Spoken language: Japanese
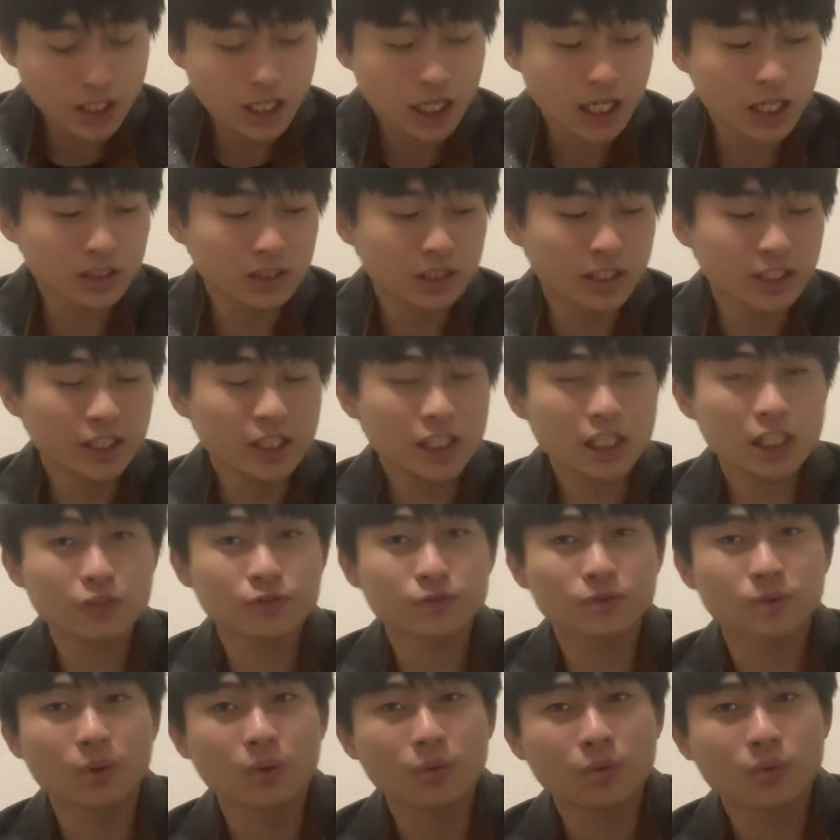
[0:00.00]
あのね、いい
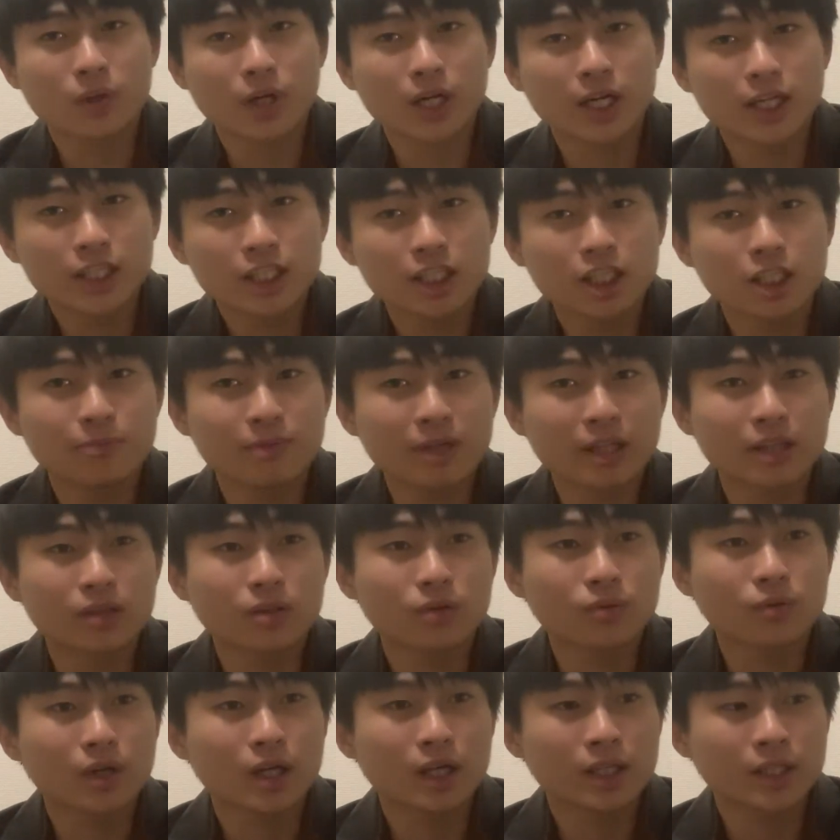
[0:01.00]
布団とか、いい
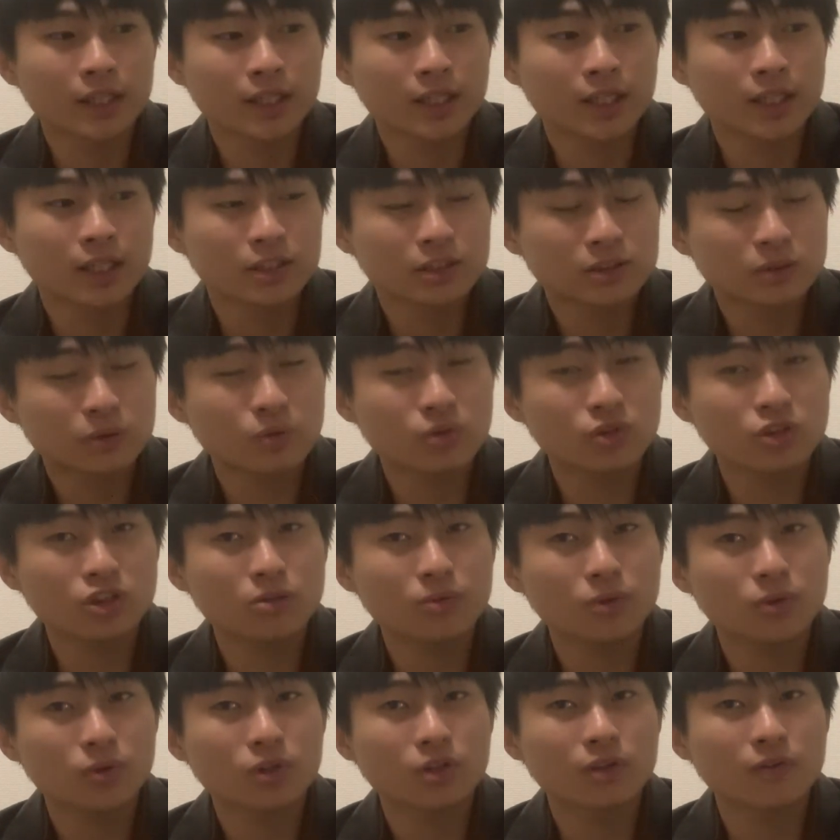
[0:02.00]
ベッドとかね、そういう
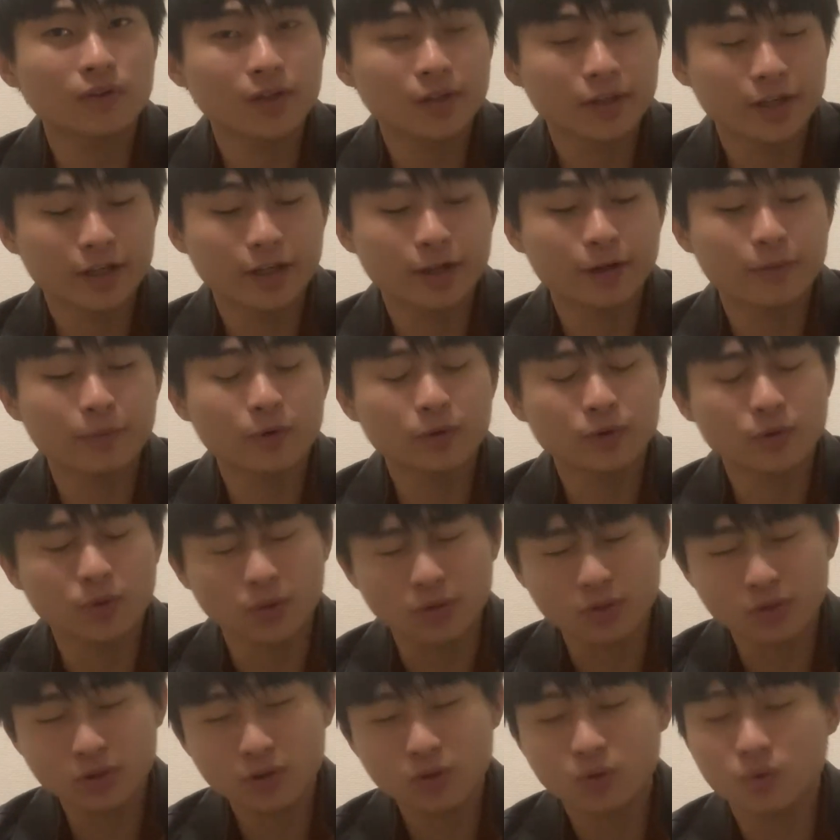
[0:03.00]
ものにはね、もうど
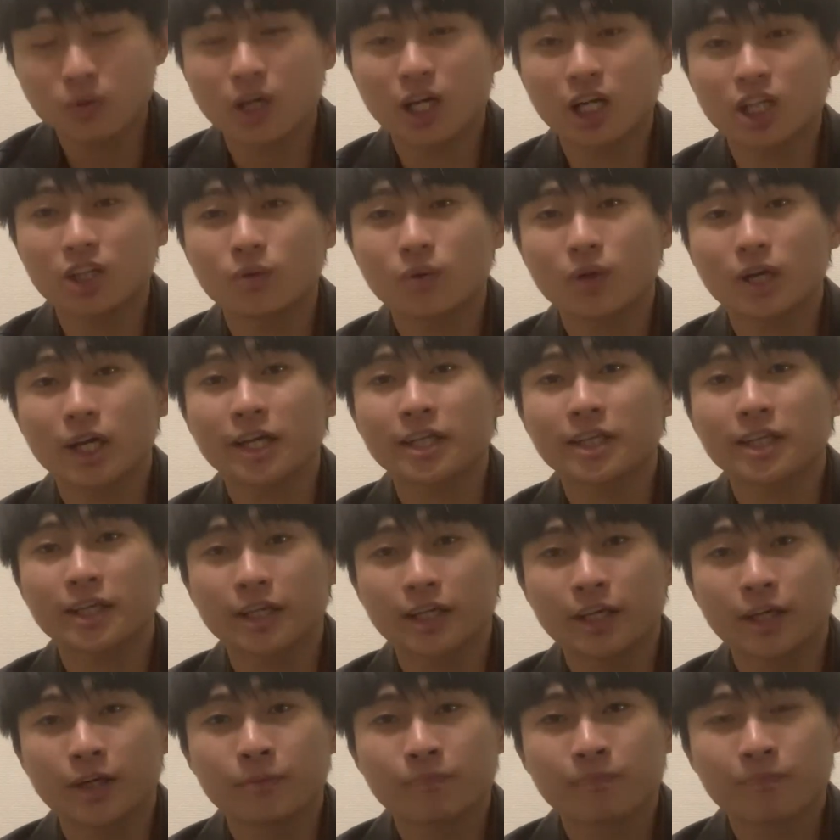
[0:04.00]
んどんお金をかけてい
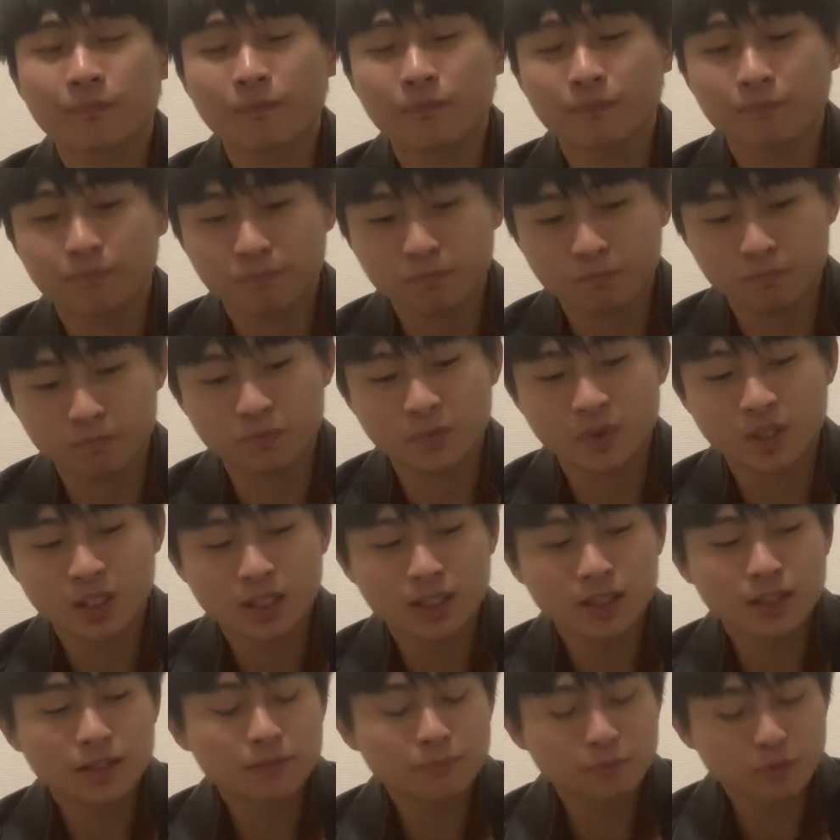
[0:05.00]
い。うん。
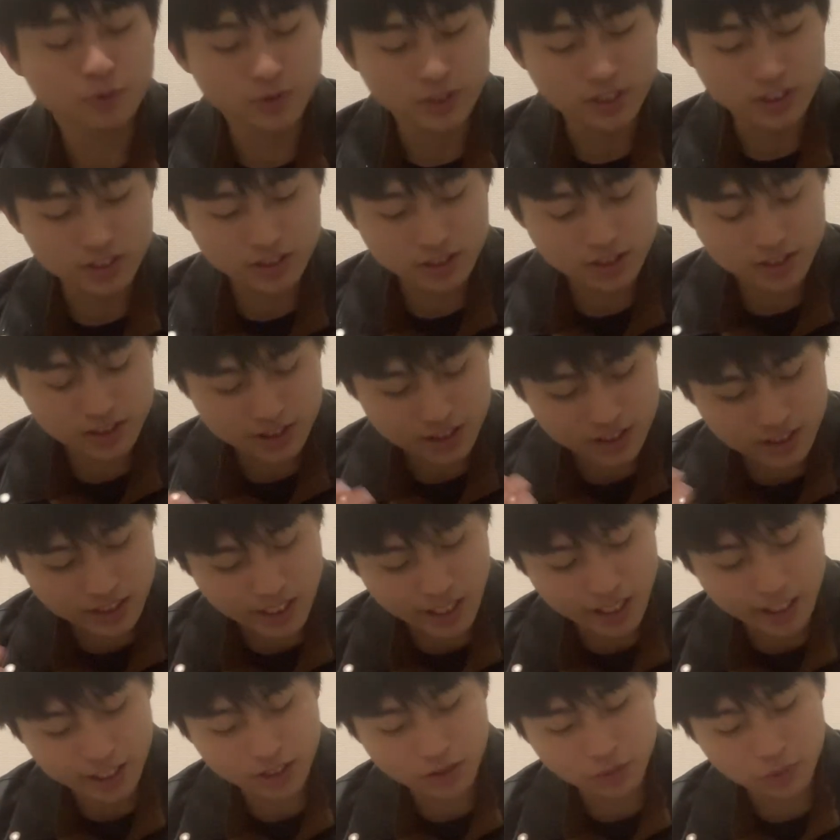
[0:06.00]
もうね、
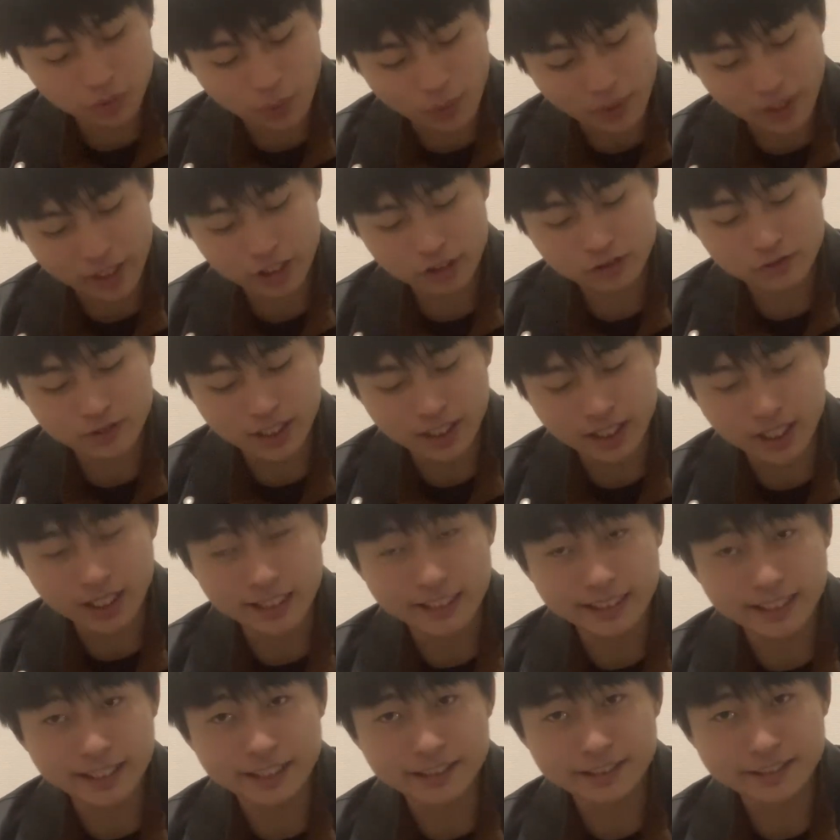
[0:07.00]
疲れの取れ具合が
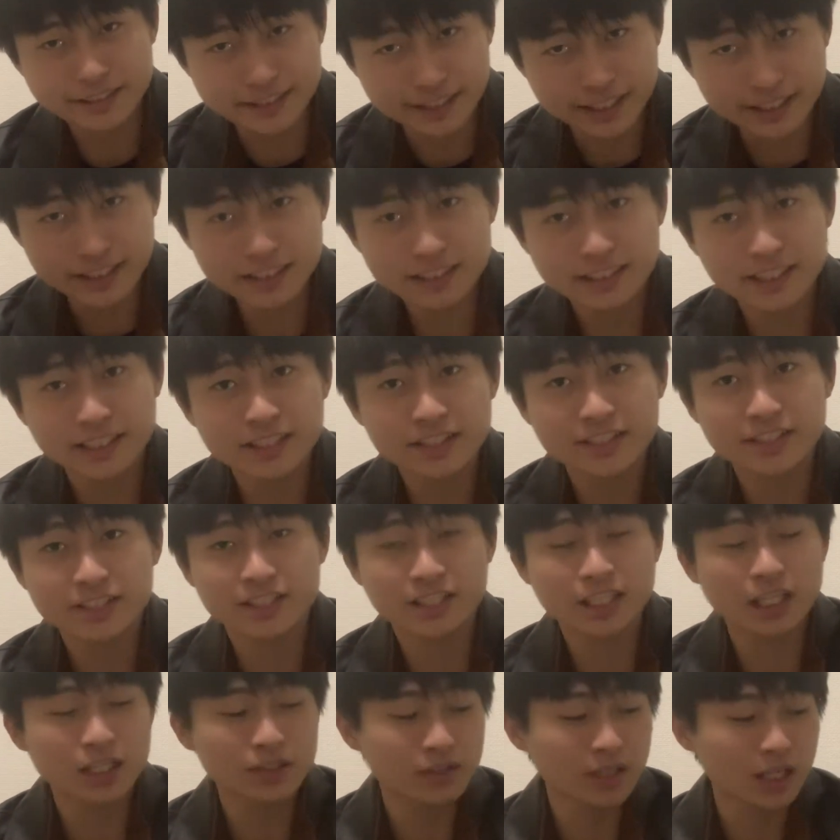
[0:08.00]
ね、全然違
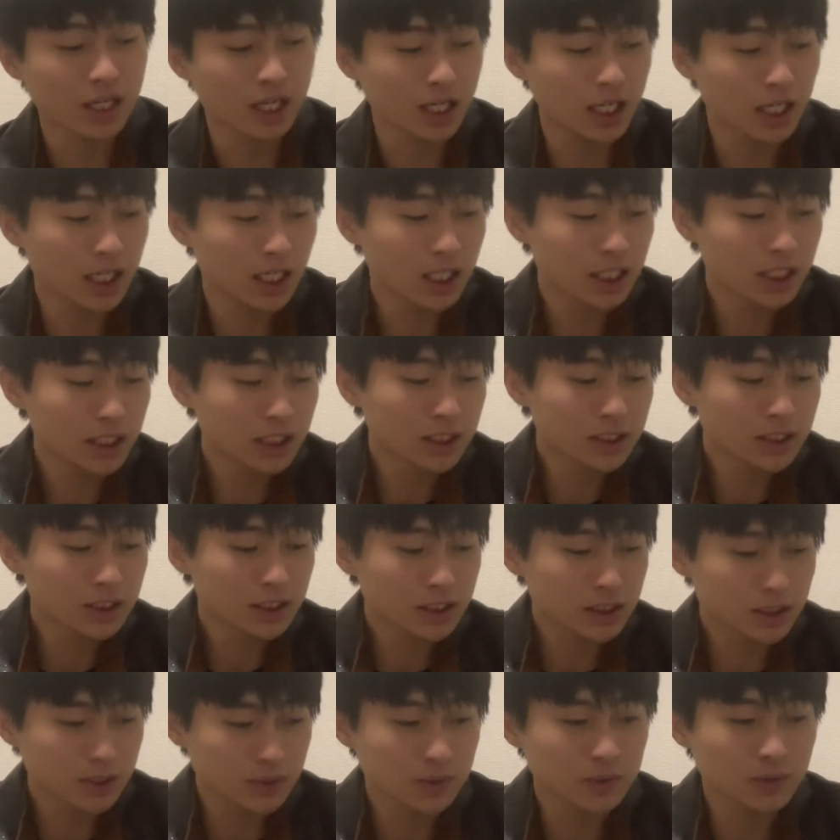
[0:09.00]
うから。
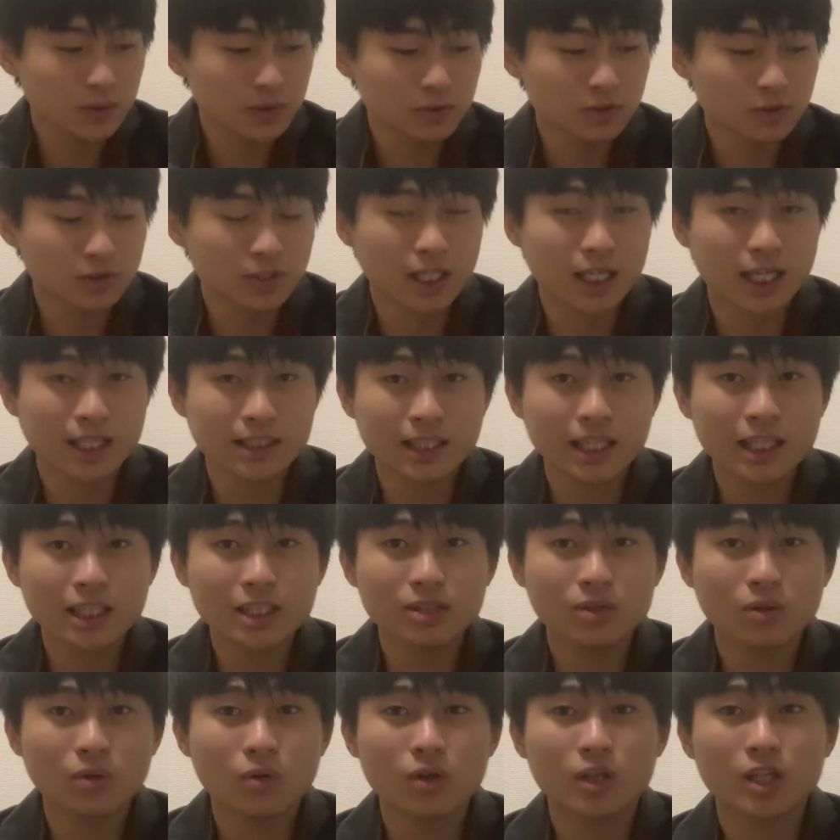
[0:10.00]
そうそうそう。硬い
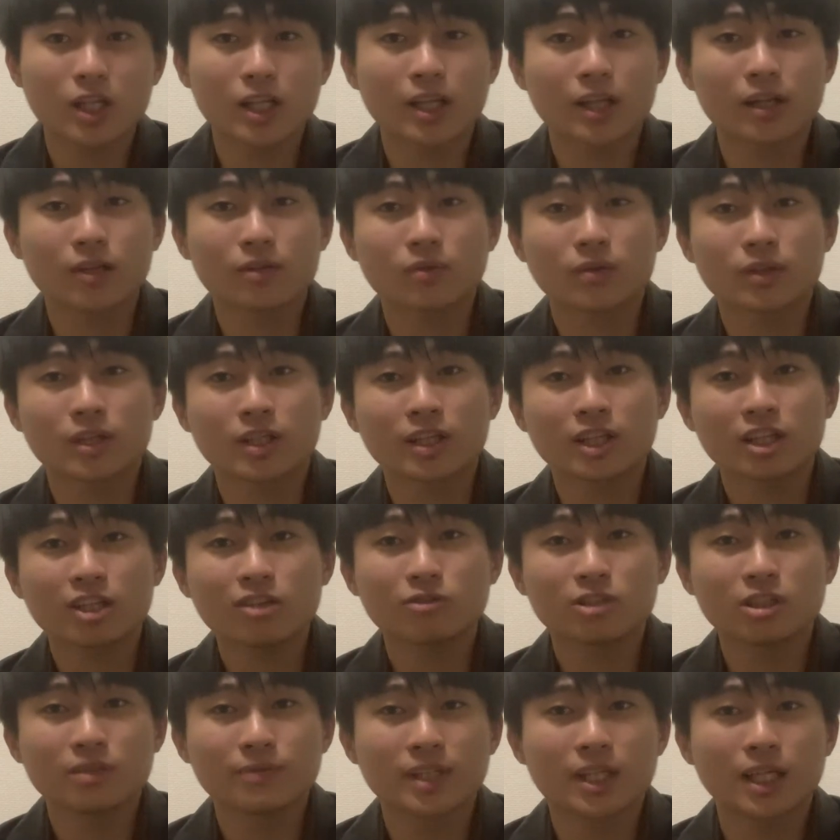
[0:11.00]
ところで寝るとね、寝て
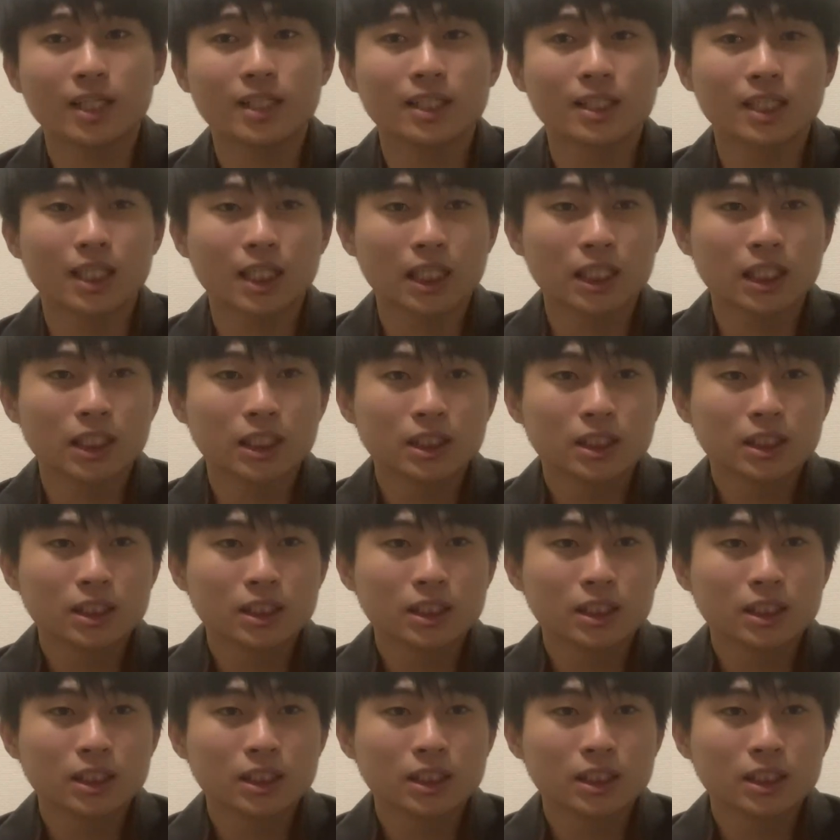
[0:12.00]
も意味ないんだ。